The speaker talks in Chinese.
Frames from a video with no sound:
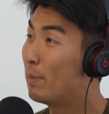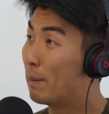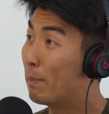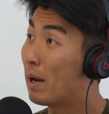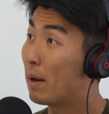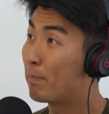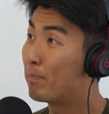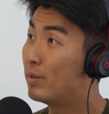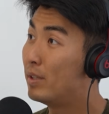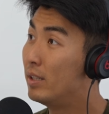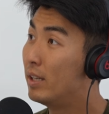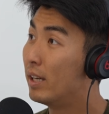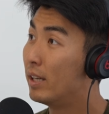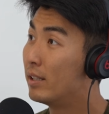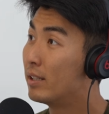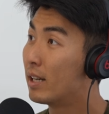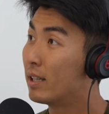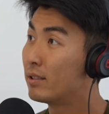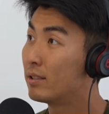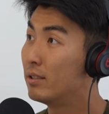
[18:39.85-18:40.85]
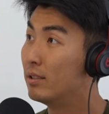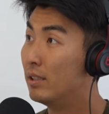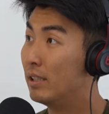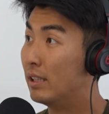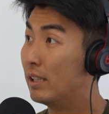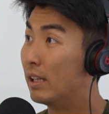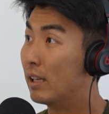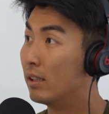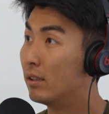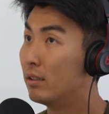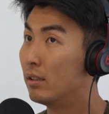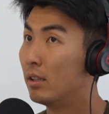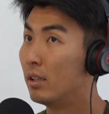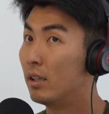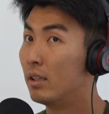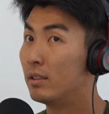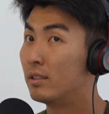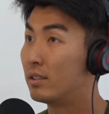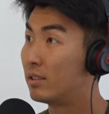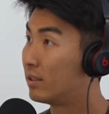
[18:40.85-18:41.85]
没办法毕业应该是你连
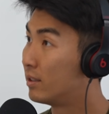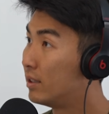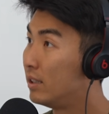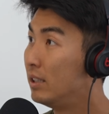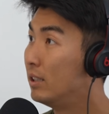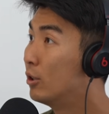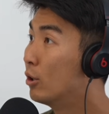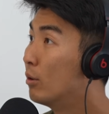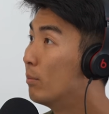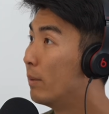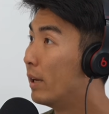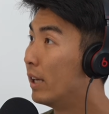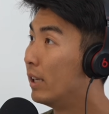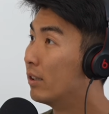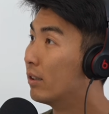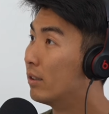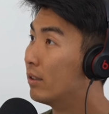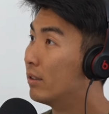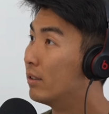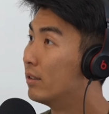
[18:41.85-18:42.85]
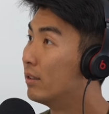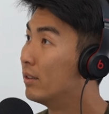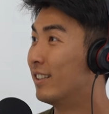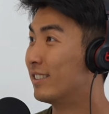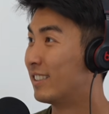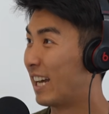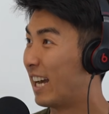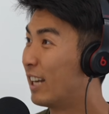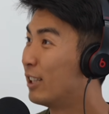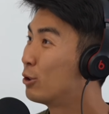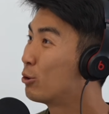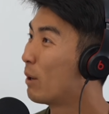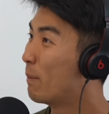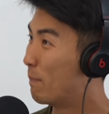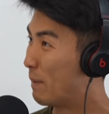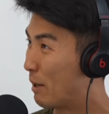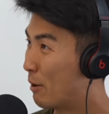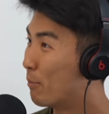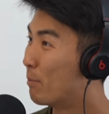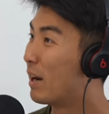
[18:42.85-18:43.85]
C 都没有才算
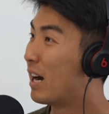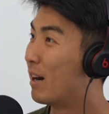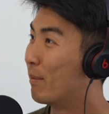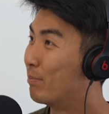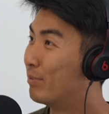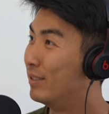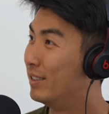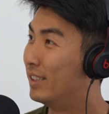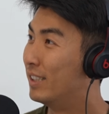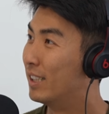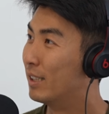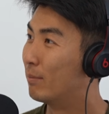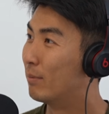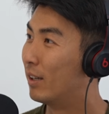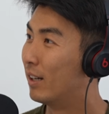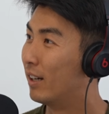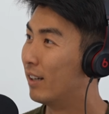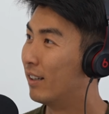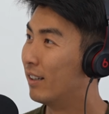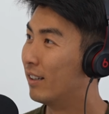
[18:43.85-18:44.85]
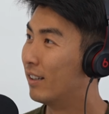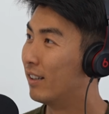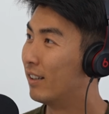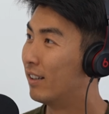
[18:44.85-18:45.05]
没有办法毕业。是，当